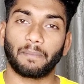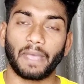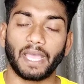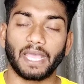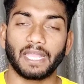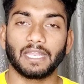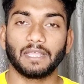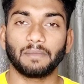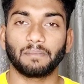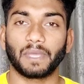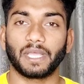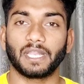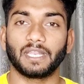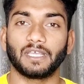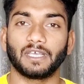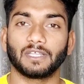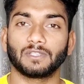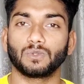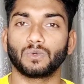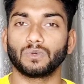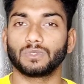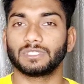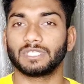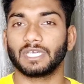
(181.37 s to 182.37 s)
के पहले पहले
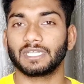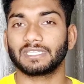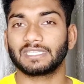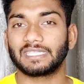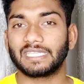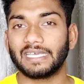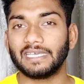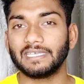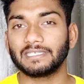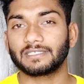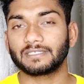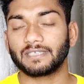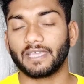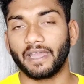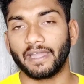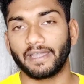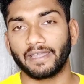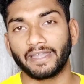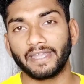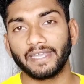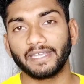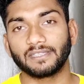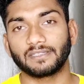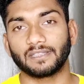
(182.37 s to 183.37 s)
या 2023 के
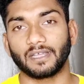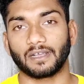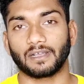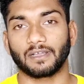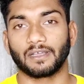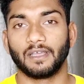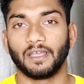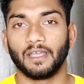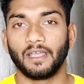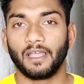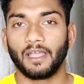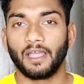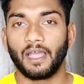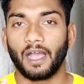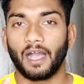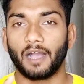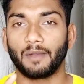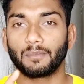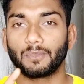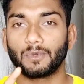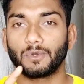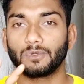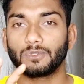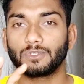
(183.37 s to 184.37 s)
एंडिंग तक
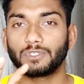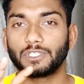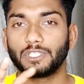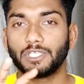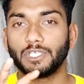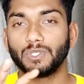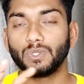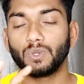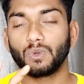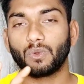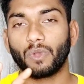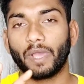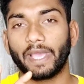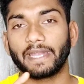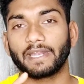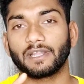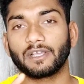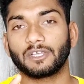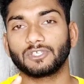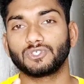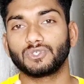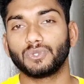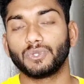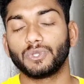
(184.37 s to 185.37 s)
हमको तीनों
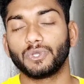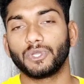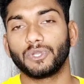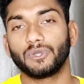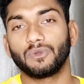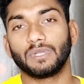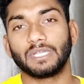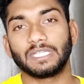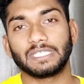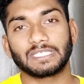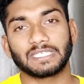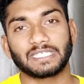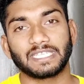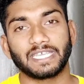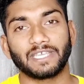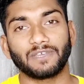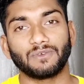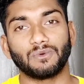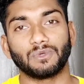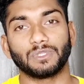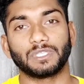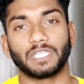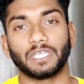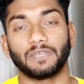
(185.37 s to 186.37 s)
काइन का सुनियरियो
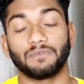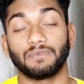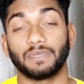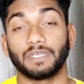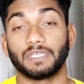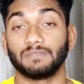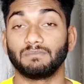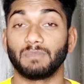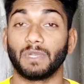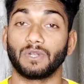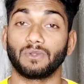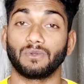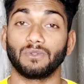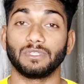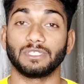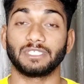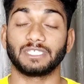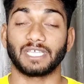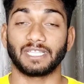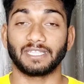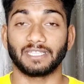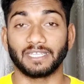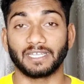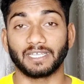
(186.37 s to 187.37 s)
लिस्टिंग होती हुई
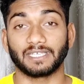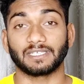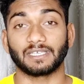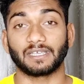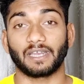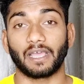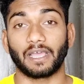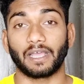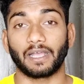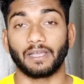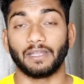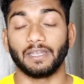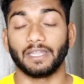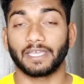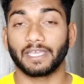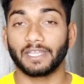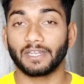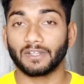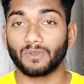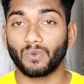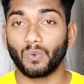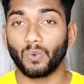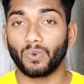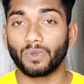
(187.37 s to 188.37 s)
बिल्कुल जल्दी नजर आएगा
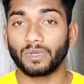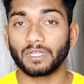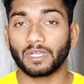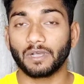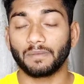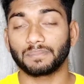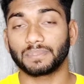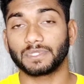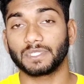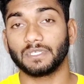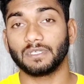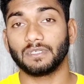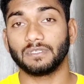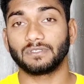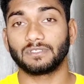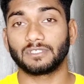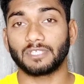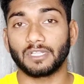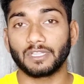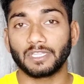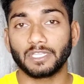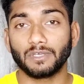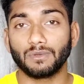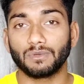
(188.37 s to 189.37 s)
लेकिन कौन कब से
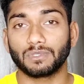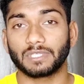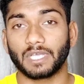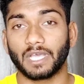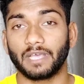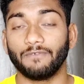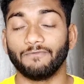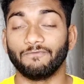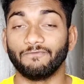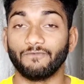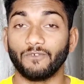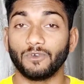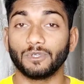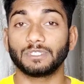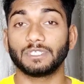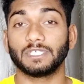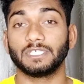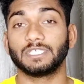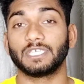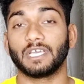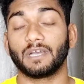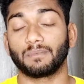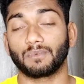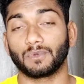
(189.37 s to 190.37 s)
जल्दी हो जाए वो
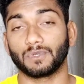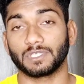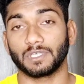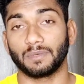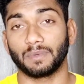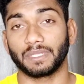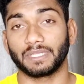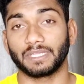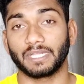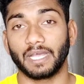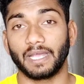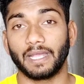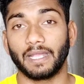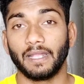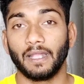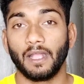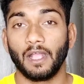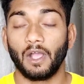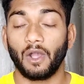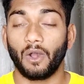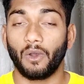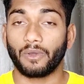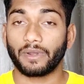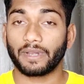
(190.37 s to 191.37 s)
चीज़ें आपको समझना है
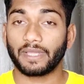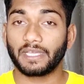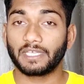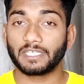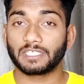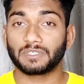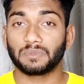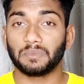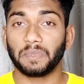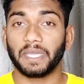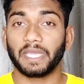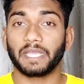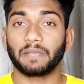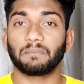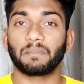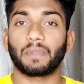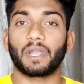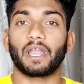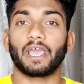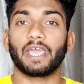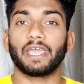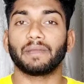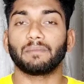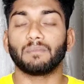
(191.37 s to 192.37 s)
और किस में एक
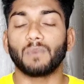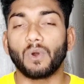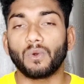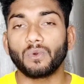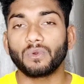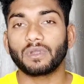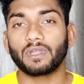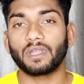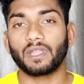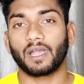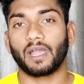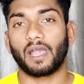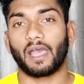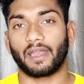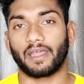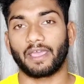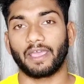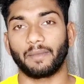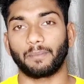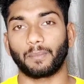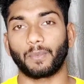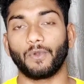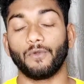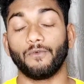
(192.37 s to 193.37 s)
बड़ा अमाउंट
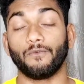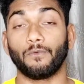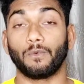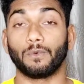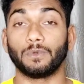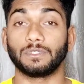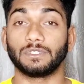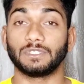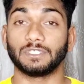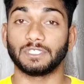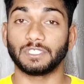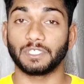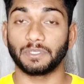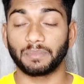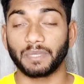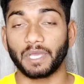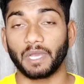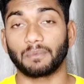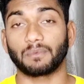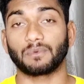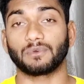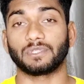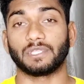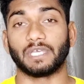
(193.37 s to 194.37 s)
लगाना है आपको वो चीज़ें
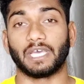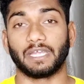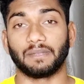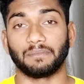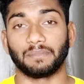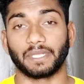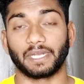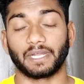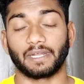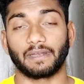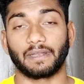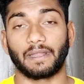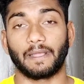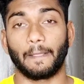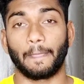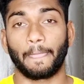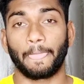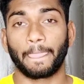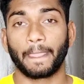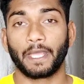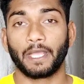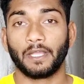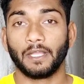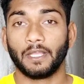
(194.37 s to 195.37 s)
भी आपको ध्यान में रखना
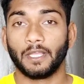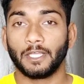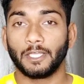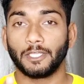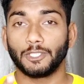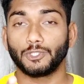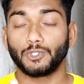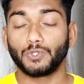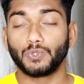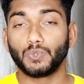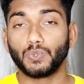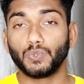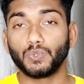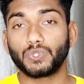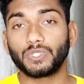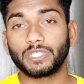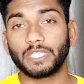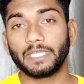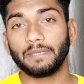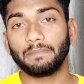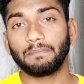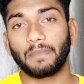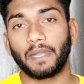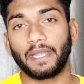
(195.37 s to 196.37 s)
है
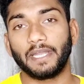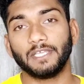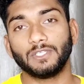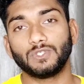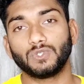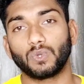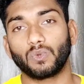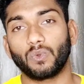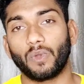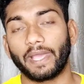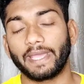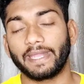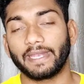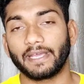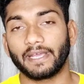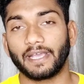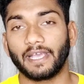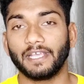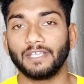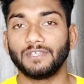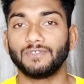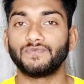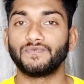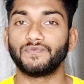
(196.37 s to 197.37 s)
दूसरी बड़ी जो कॉइन है
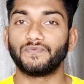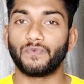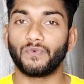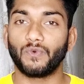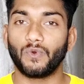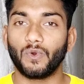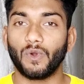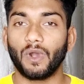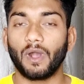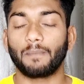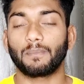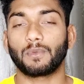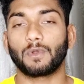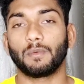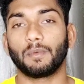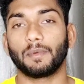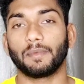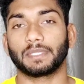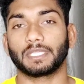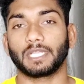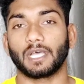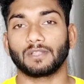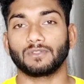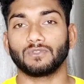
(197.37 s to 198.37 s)
गाइज वो आपको
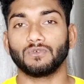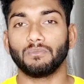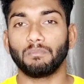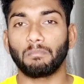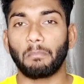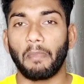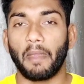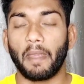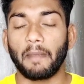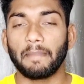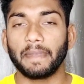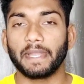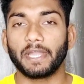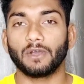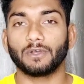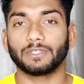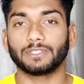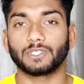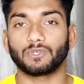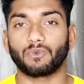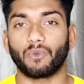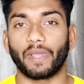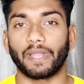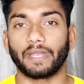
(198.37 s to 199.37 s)
मैं बता दूं बेबी
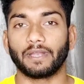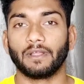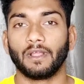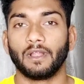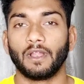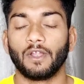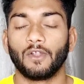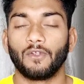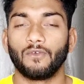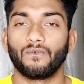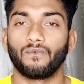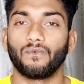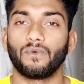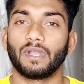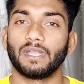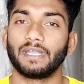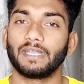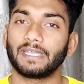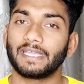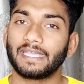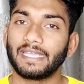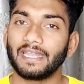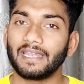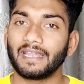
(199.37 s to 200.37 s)
डॉजी कॉइन
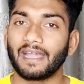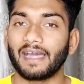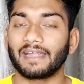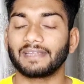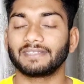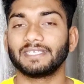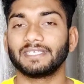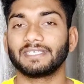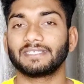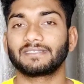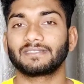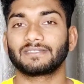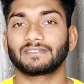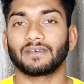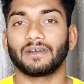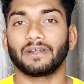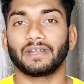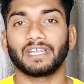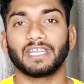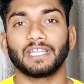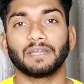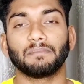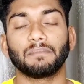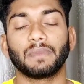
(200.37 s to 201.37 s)
वर्ल्ड की लार्जेस्ट
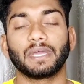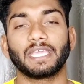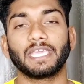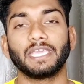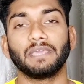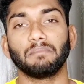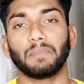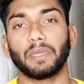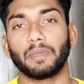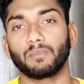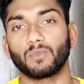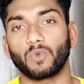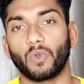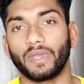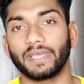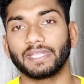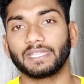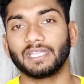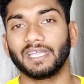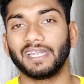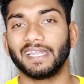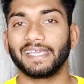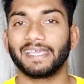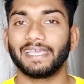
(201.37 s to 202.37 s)
थर्ड नंबर की मेम
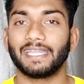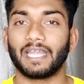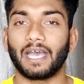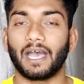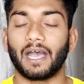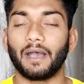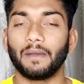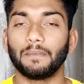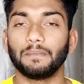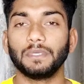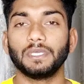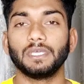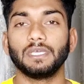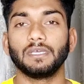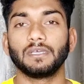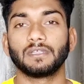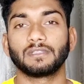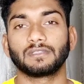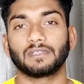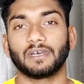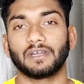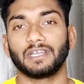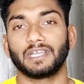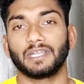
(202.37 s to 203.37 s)
कॉइन थी लेकिन अभी
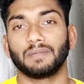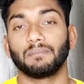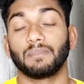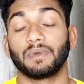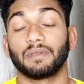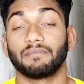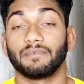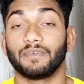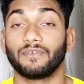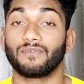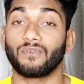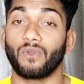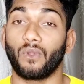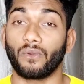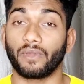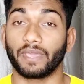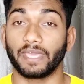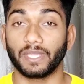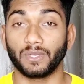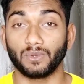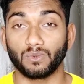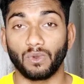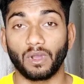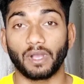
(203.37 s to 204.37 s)
थर्ड नंबर में
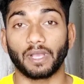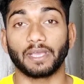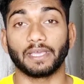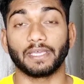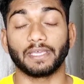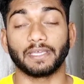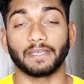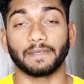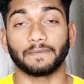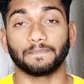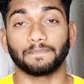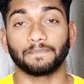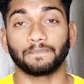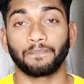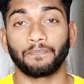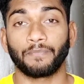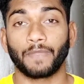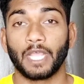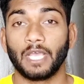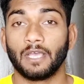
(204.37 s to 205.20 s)
फ्लॉकिन आ गई है